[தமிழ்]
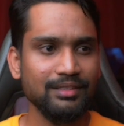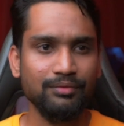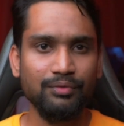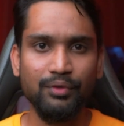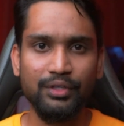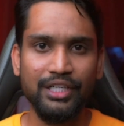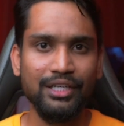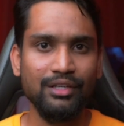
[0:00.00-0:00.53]

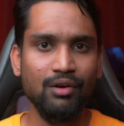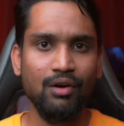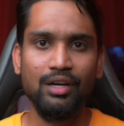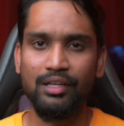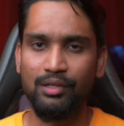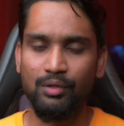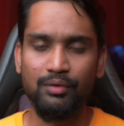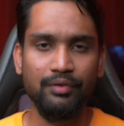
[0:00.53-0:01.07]
ஃபோர்டீன்
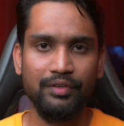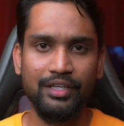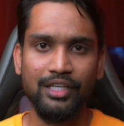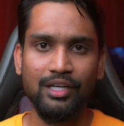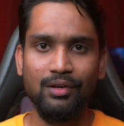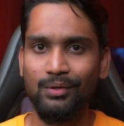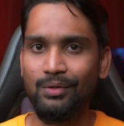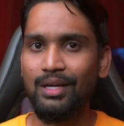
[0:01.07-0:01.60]
டாலரோ
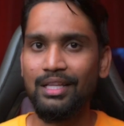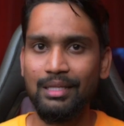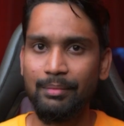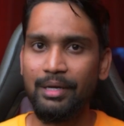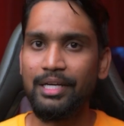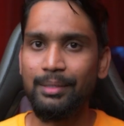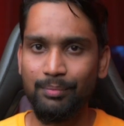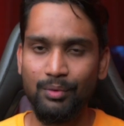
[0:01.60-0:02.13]
ஃபிஃப்டீன் டாலரோ அந்த
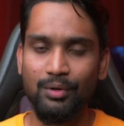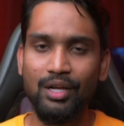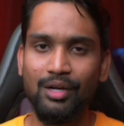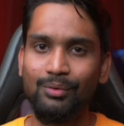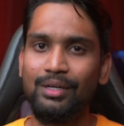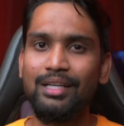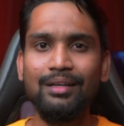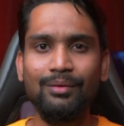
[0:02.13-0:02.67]
மாதிரி
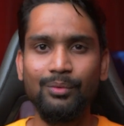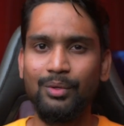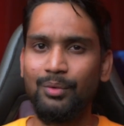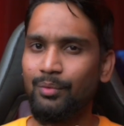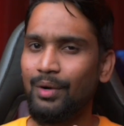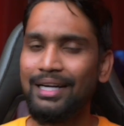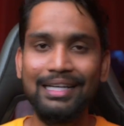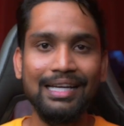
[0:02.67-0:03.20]
போனால் கூட ஒரு
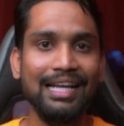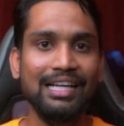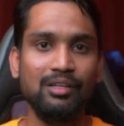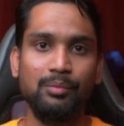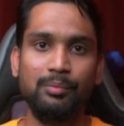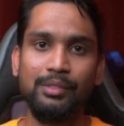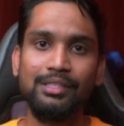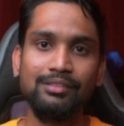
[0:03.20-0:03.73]
ஒன் லேக்
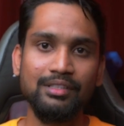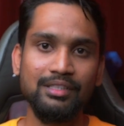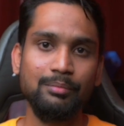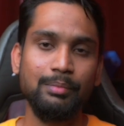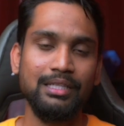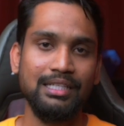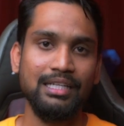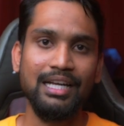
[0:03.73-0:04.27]
ருபீஸ் வந்து
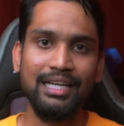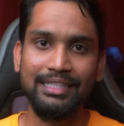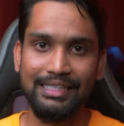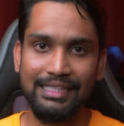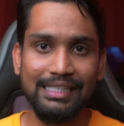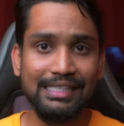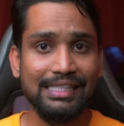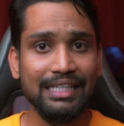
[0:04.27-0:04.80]
பார்த்திங்கன்னா
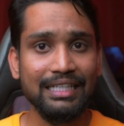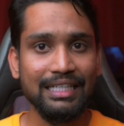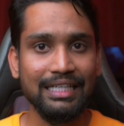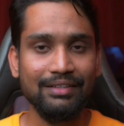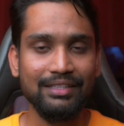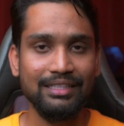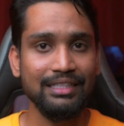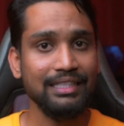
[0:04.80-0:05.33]
ஈஸியாக
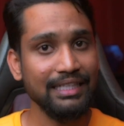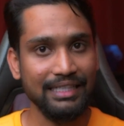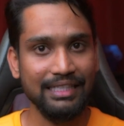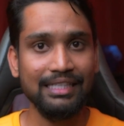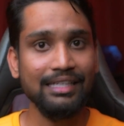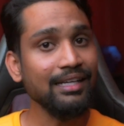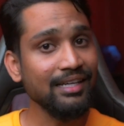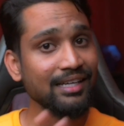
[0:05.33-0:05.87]
நீங்கள் வந்து
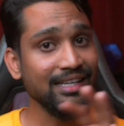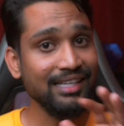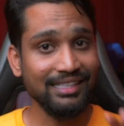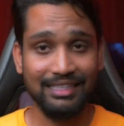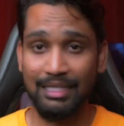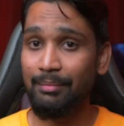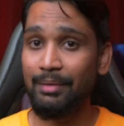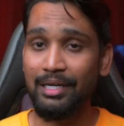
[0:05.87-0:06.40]
இங்கே
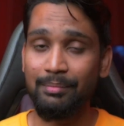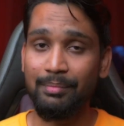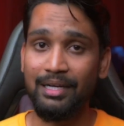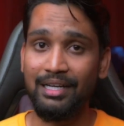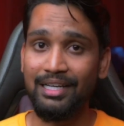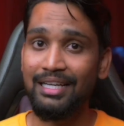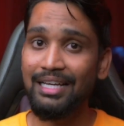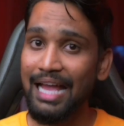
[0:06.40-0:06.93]

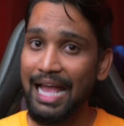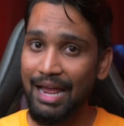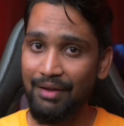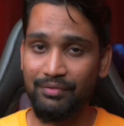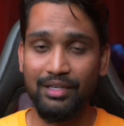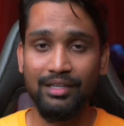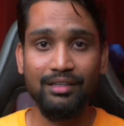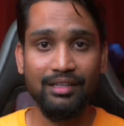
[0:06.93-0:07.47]
சம்பாதிப்பாங்க
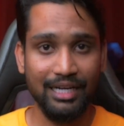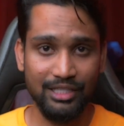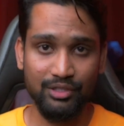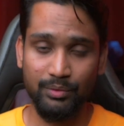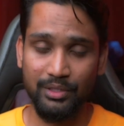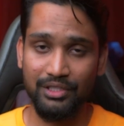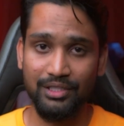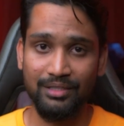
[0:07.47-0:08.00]
ஆஃப்டர்
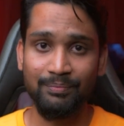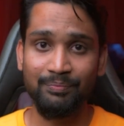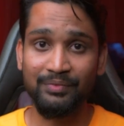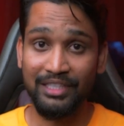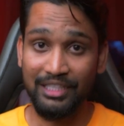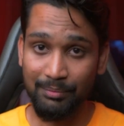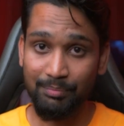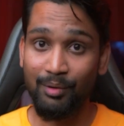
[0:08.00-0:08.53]
கிராஜுவேஷன்
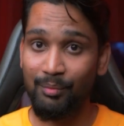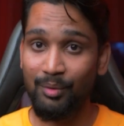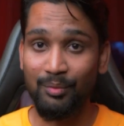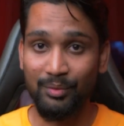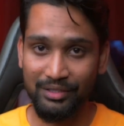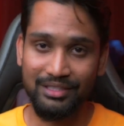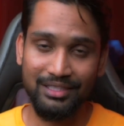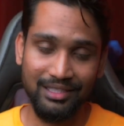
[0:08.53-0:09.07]
டிப்ளமோ
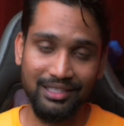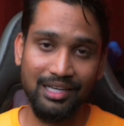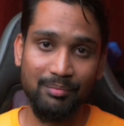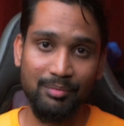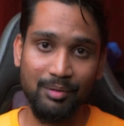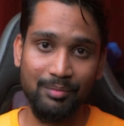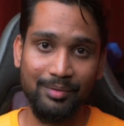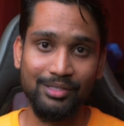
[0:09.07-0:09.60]

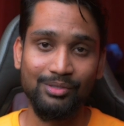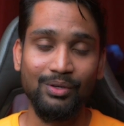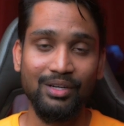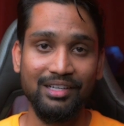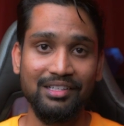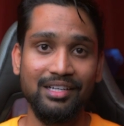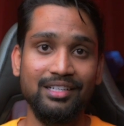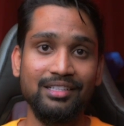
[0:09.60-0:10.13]
முடித்ததுக்கப்புறமே
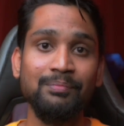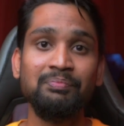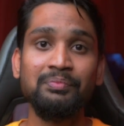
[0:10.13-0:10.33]
சொல்கிறேன் நான்